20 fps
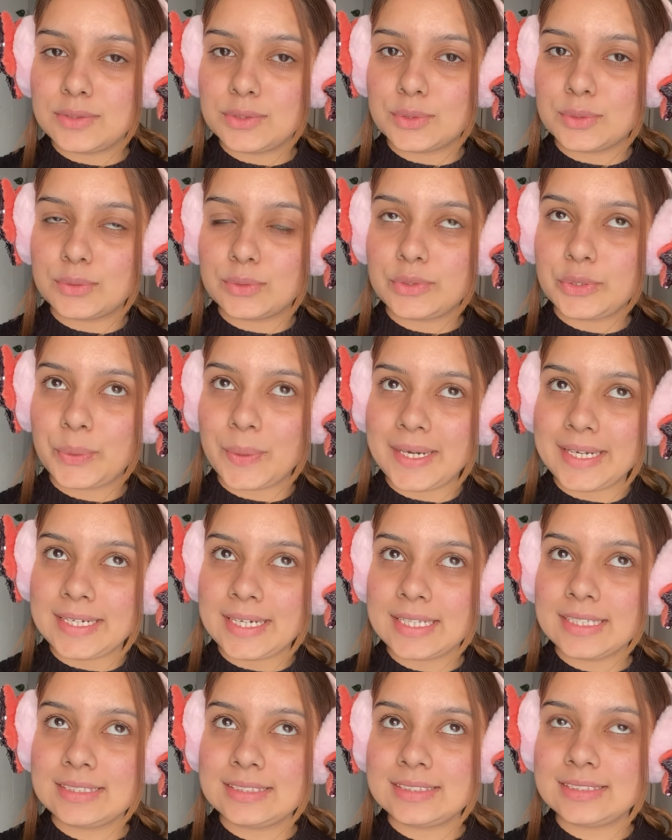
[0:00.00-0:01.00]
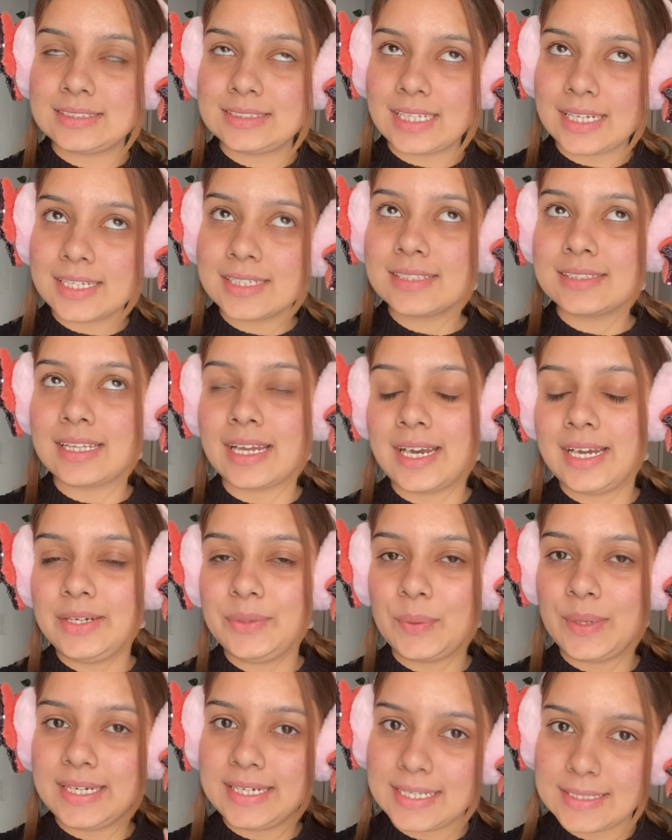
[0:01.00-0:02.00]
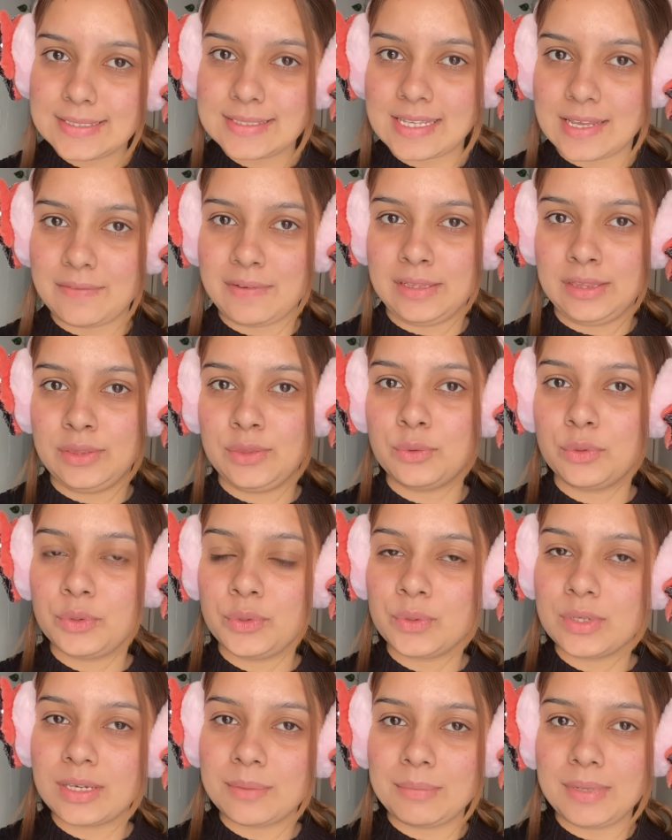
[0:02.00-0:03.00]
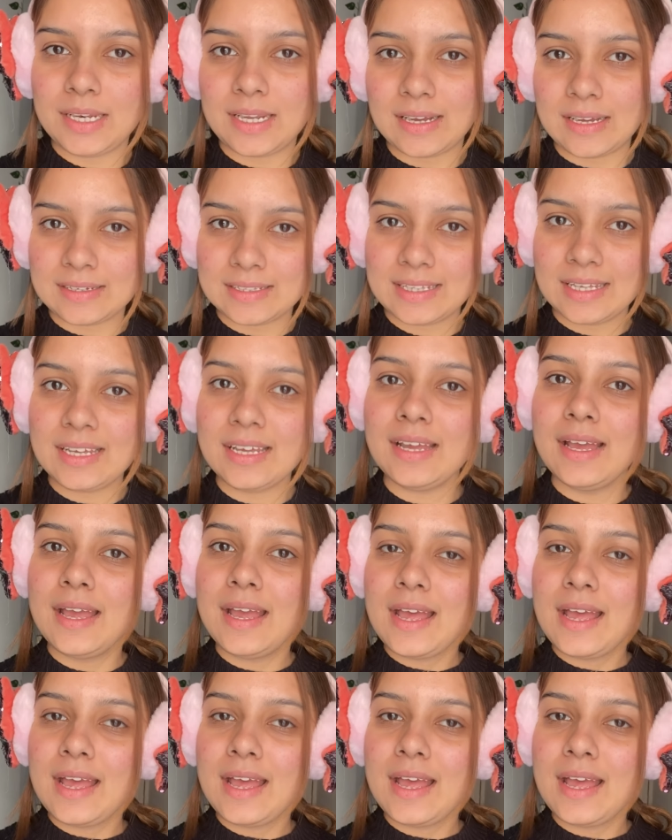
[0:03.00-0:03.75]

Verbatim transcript: तो ट्वेंटी सिक्स एंड ट्वेंटी सेवन दोनों का मिला के